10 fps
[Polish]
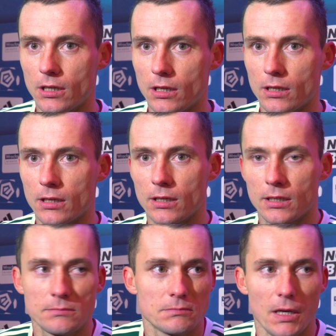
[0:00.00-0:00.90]

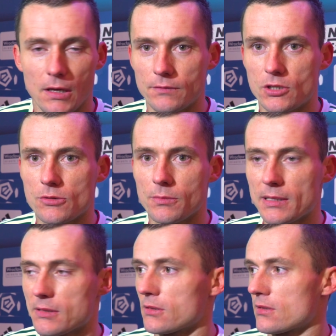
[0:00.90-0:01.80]
E, wyszliśmy
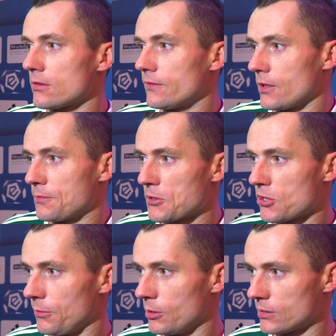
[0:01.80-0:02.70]
bardzo skoncentrowani. W
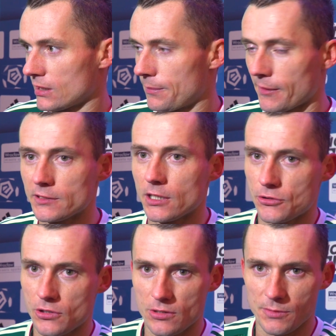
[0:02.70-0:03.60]
pierwszych minut tak naprawdę
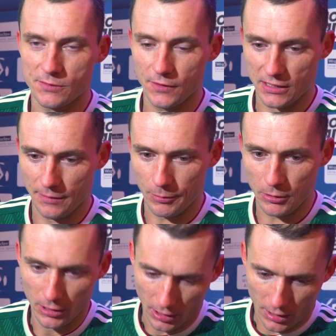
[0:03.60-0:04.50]
narzuciliśmy swoje
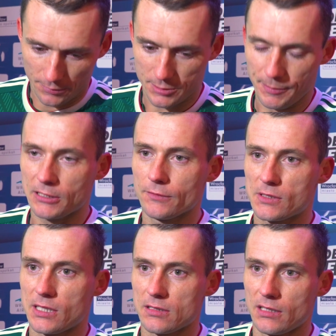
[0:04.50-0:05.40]
tempo. Przypadkowo
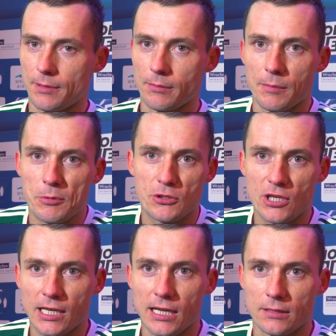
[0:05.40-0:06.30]
stracona bramka po
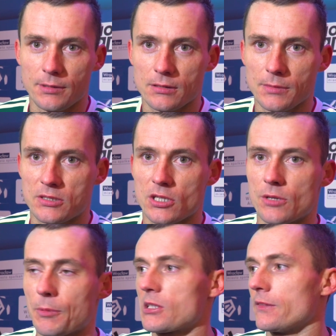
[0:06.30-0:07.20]
rzucie karnym, natomiast
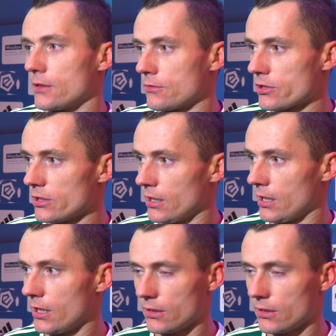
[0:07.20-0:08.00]
cieszy postawa drużyny.